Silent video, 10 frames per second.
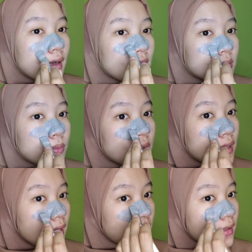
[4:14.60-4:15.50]

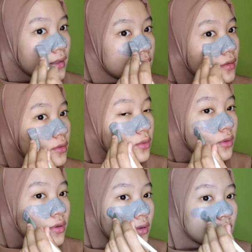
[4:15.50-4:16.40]
exfoliate tuh
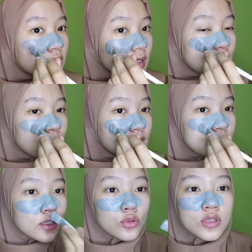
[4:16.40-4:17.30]

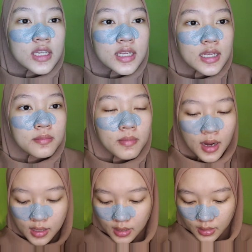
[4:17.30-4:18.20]
sensasinya tuh dingin
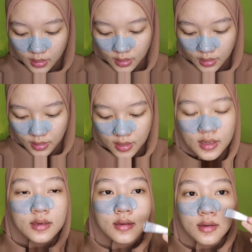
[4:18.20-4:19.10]
banget
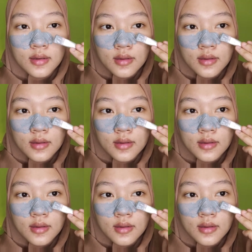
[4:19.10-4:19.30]
dan